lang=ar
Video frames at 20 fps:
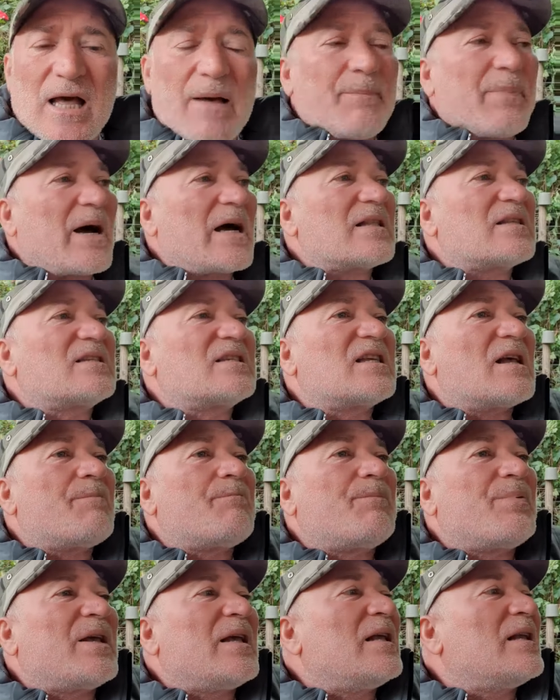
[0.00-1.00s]
ابعد
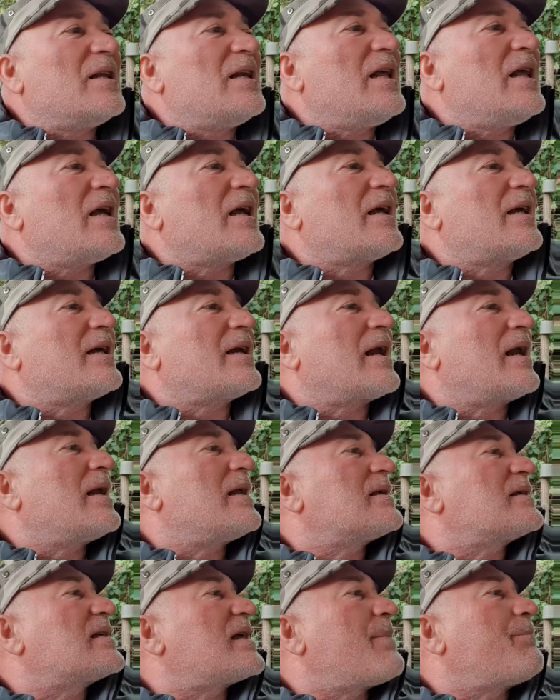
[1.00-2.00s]
زبي نيك
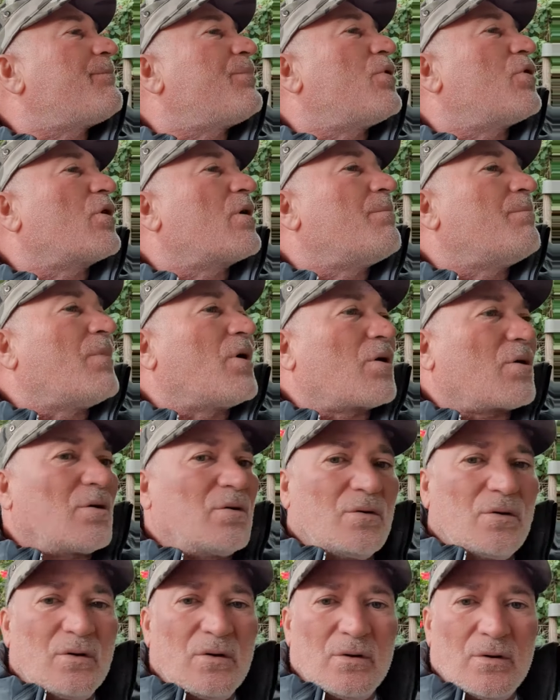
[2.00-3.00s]
زبور امك
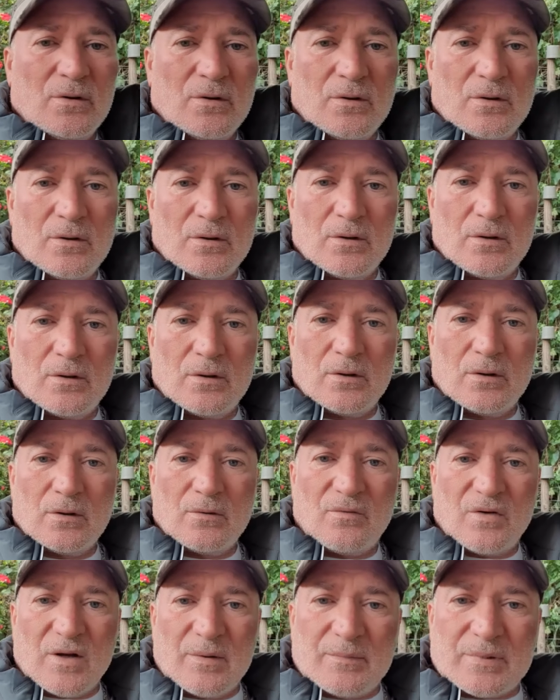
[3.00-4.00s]

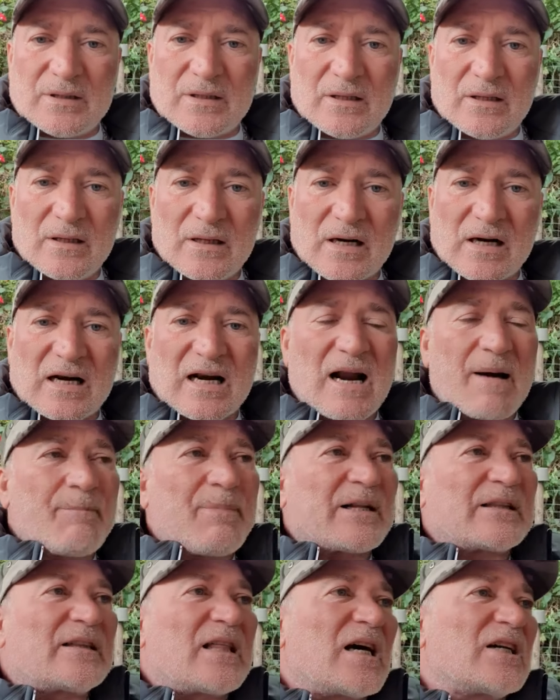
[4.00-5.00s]
فهمت
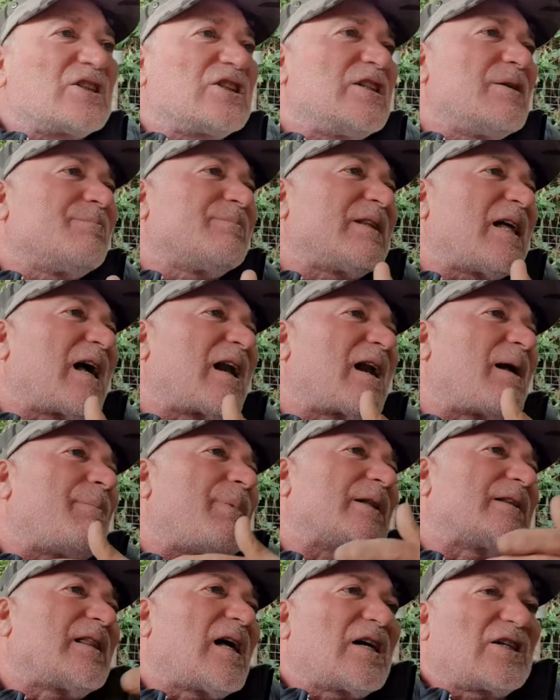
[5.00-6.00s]
الربطاتش متاع
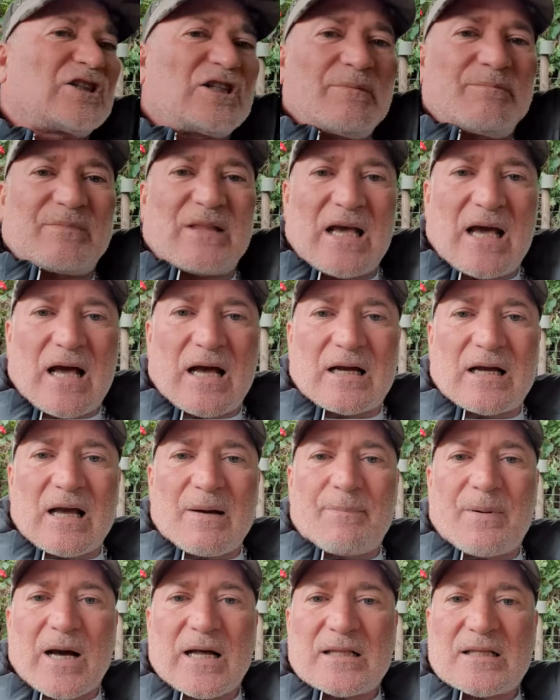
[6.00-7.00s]
الربطاتش متاعك
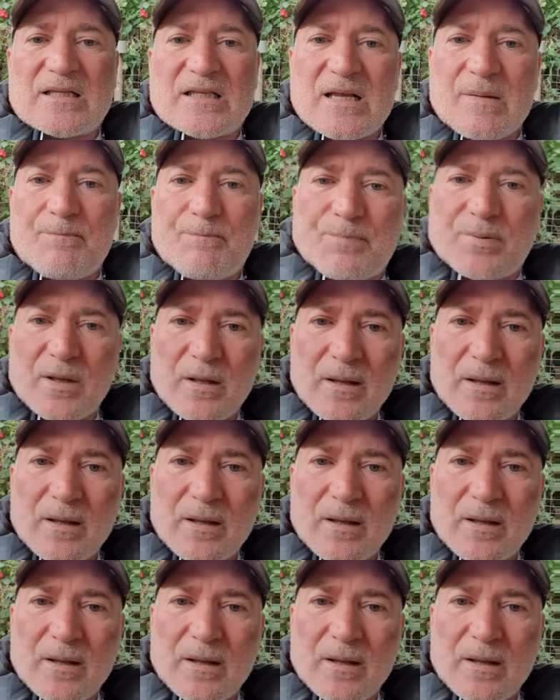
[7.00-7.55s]
ابعد زبي